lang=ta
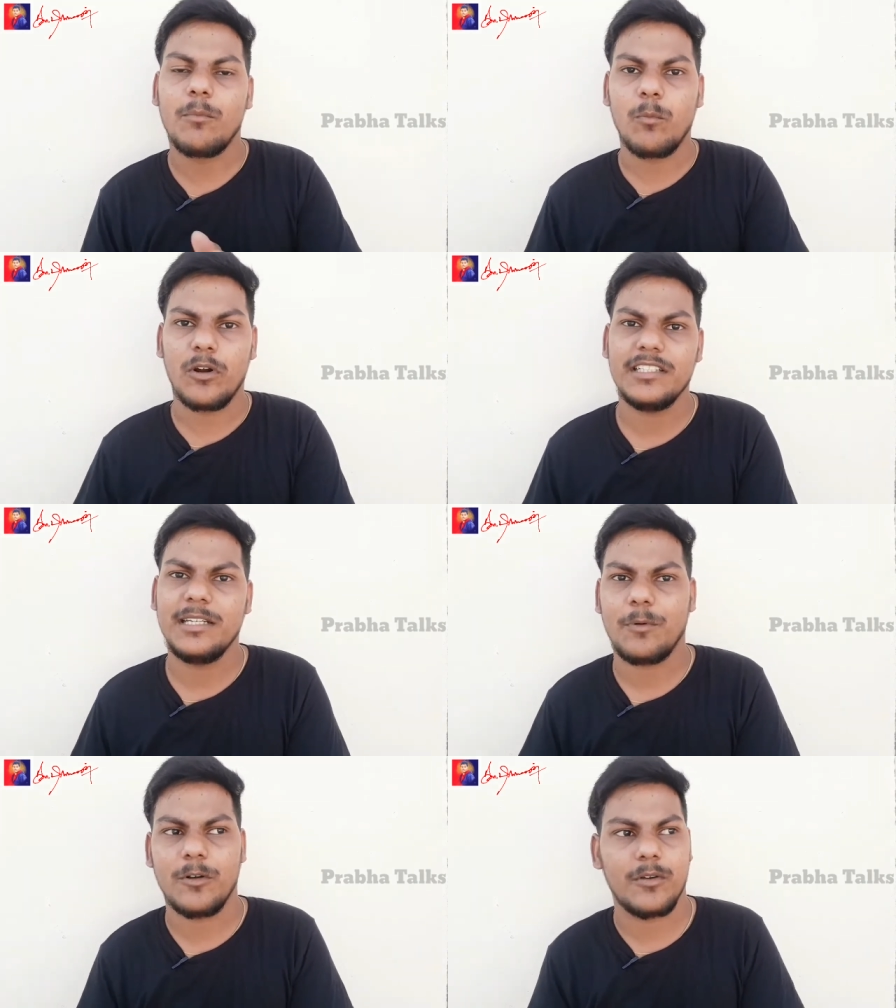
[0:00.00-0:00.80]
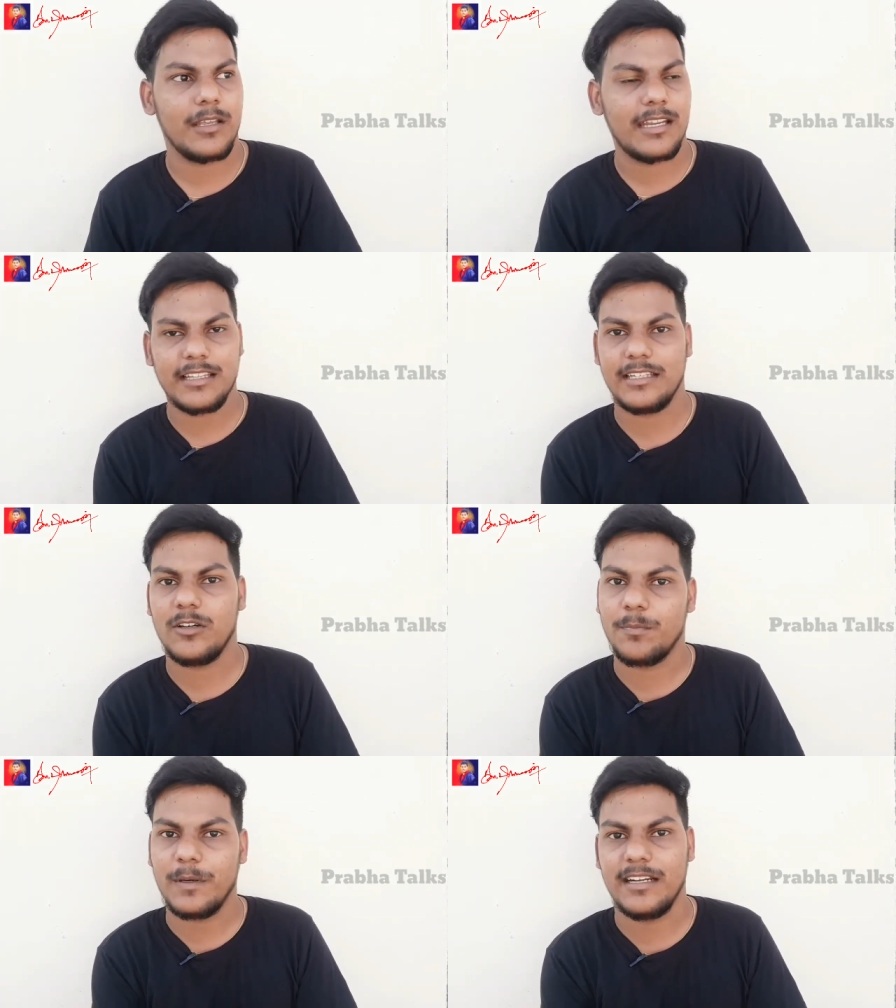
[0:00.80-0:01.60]
முடிஞ்சு இப்போ கிட்டத்தட்ட
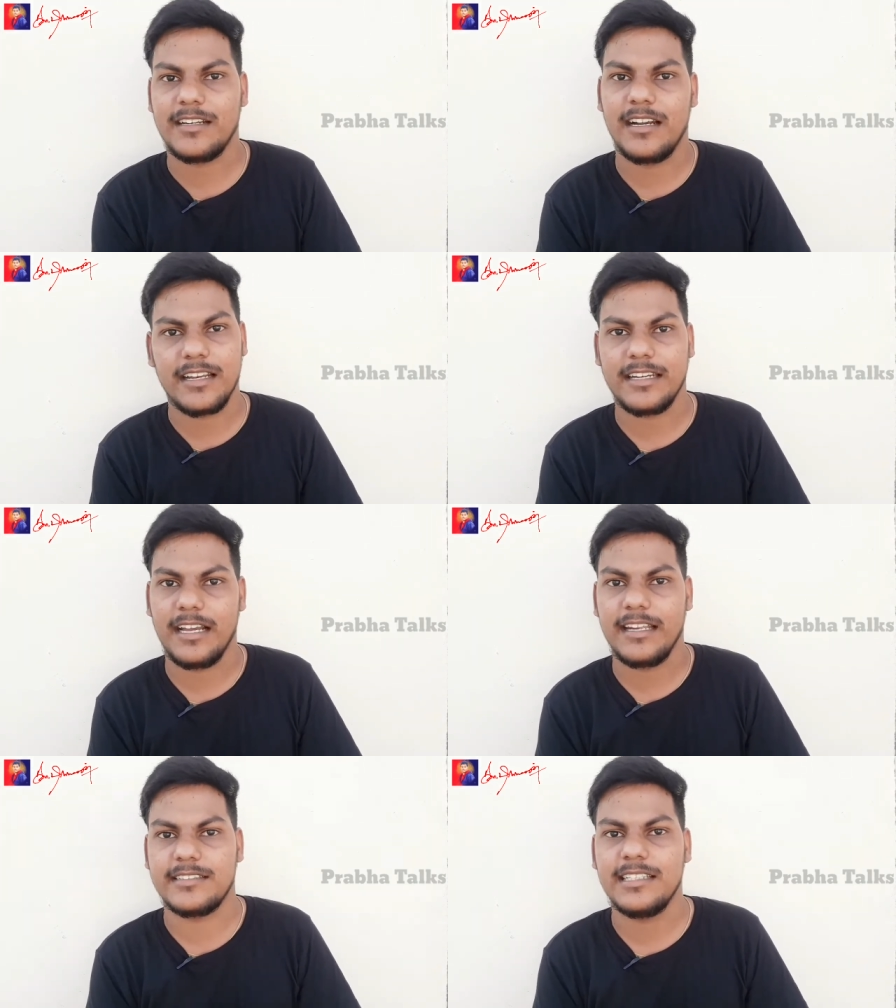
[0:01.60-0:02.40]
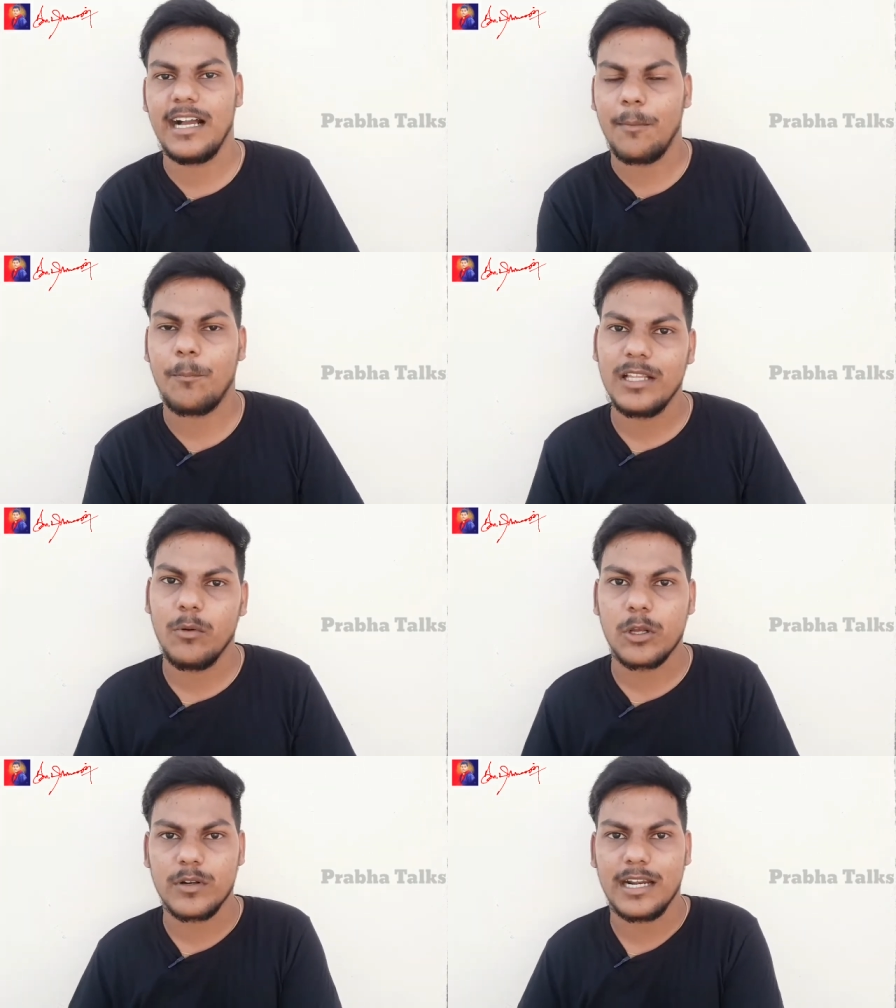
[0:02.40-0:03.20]
ஒரு பதினெட்டு நாள் கிட்ட ஆயிடுச்சு அப்போ
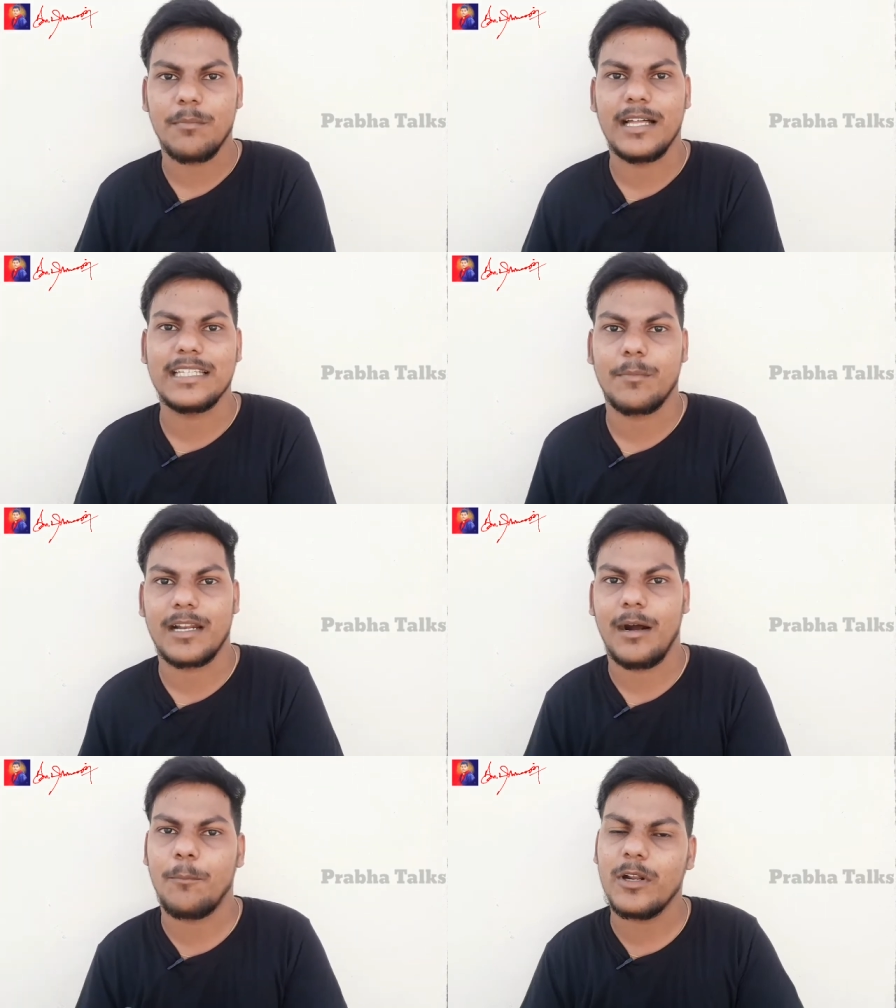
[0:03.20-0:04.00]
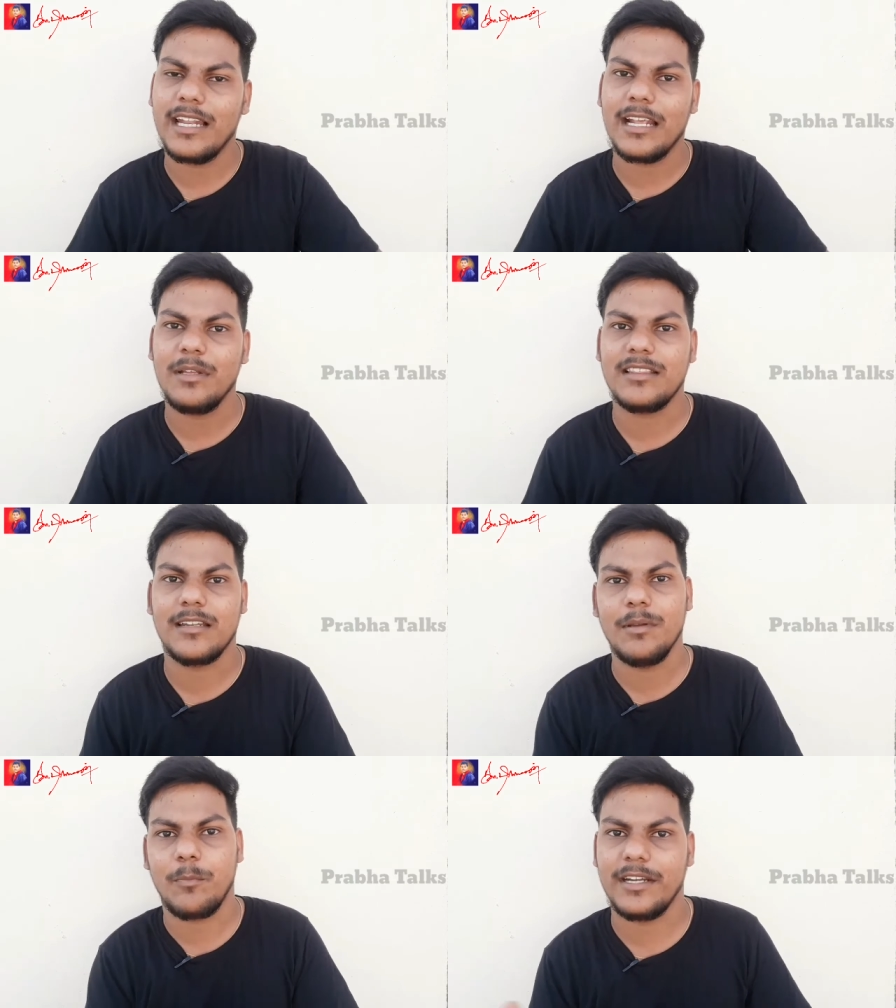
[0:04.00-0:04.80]
தான் ஒரு ஊரால் பாதிக்க அப்புறம் எல்லாருமே
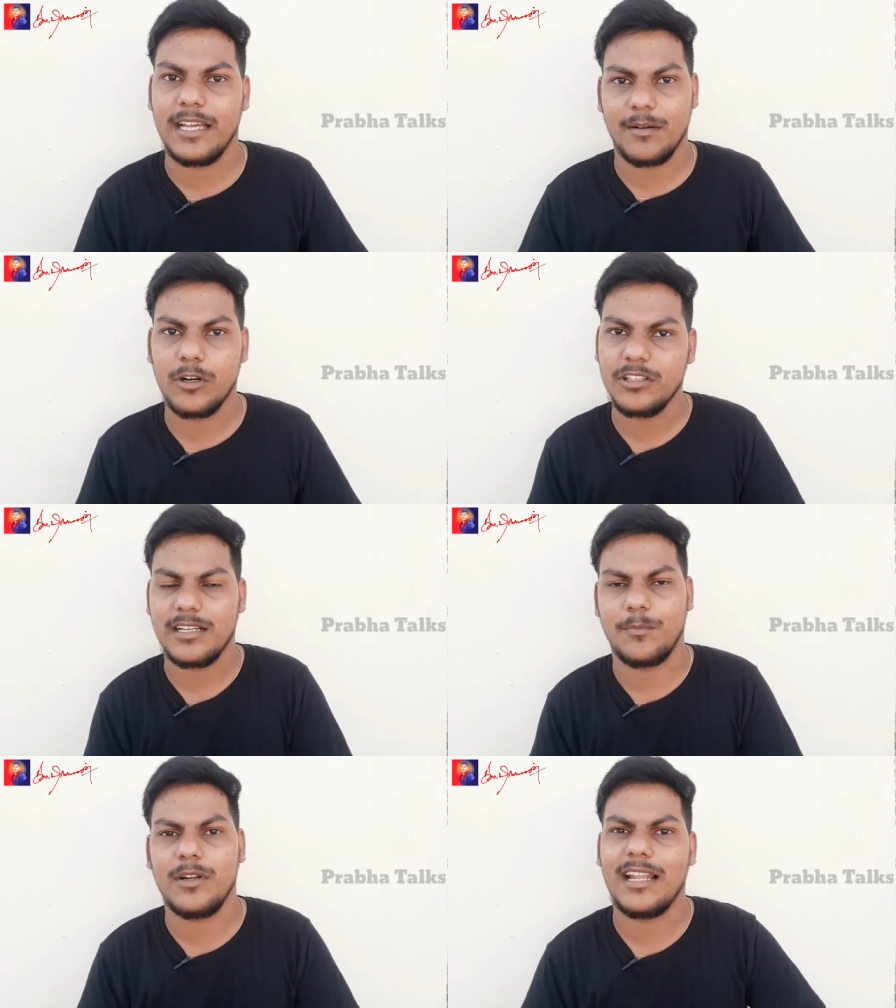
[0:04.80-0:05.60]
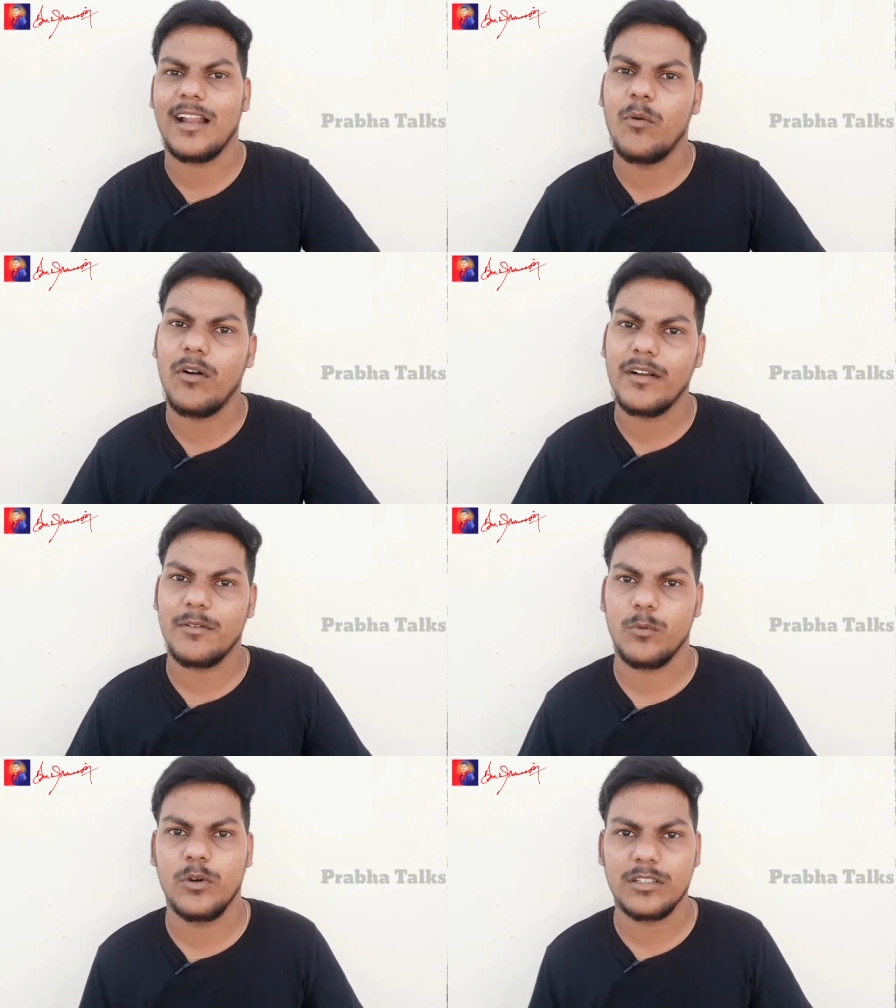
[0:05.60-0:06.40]
திரும்பி போயிட்டாங்க முடிஞ்சதுக்கப்புறம் எல்லாரும் அவங்க
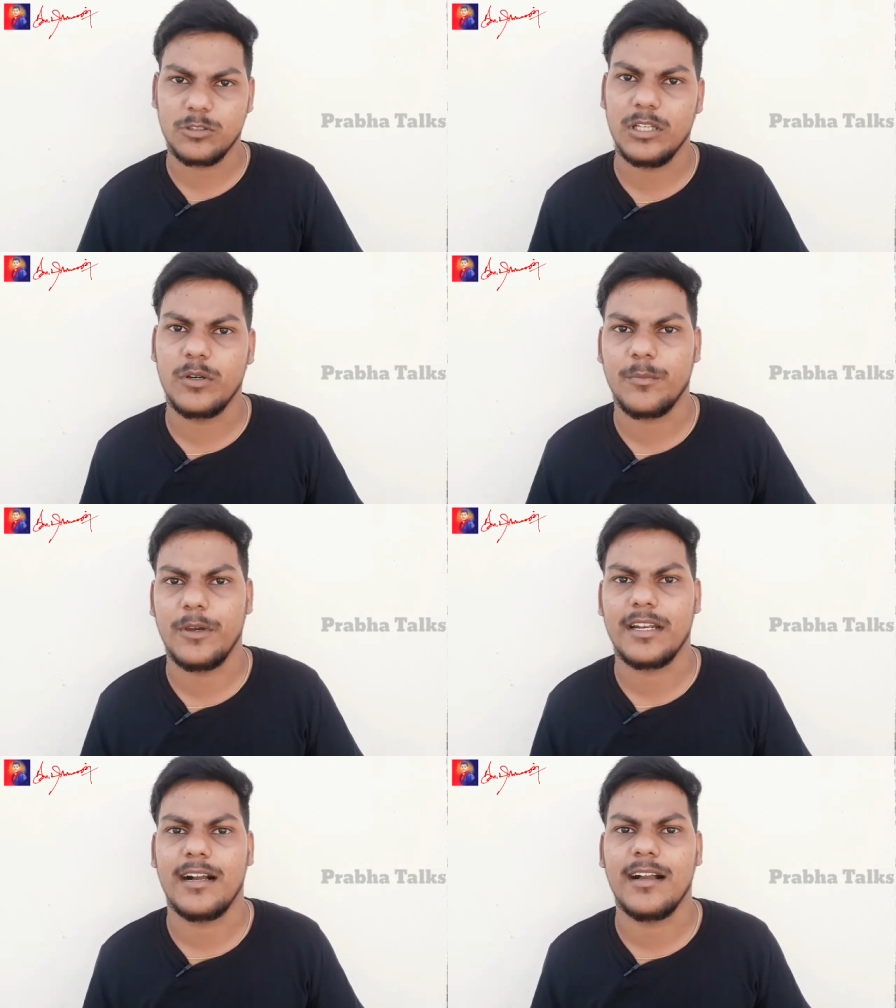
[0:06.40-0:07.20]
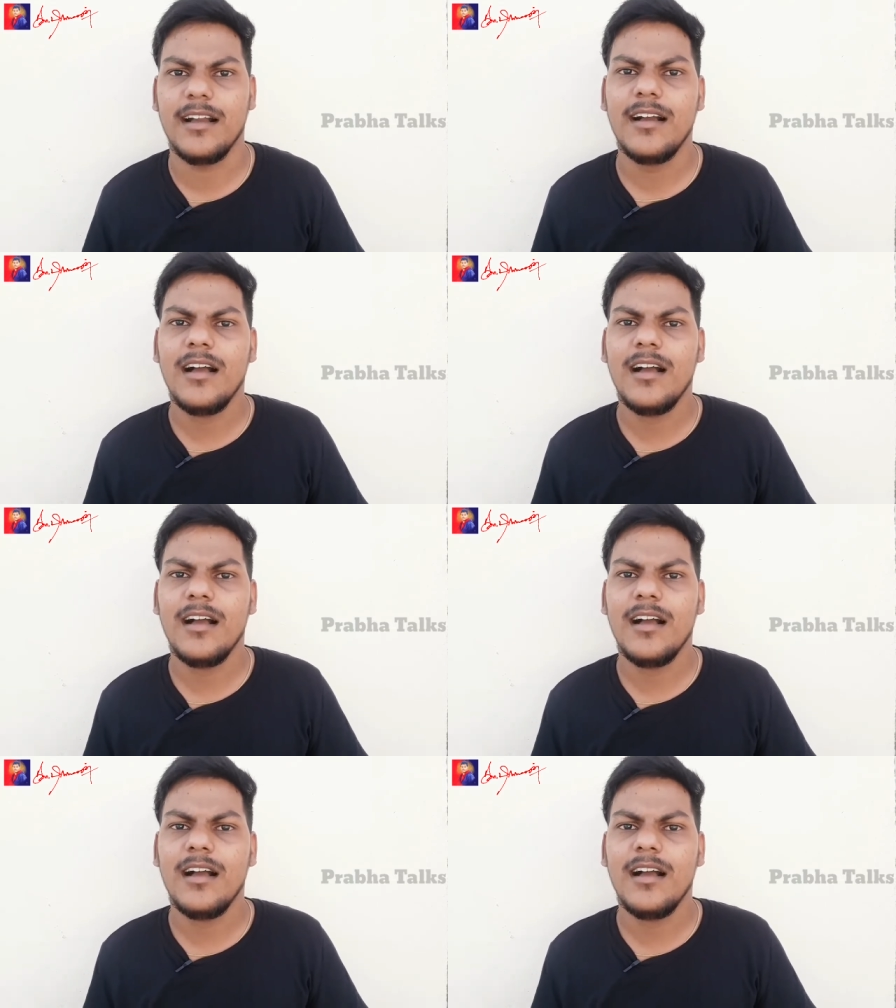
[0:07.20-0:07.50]
ஊருக்கு சொந்த ஊருக்கு போயிருக்காங்க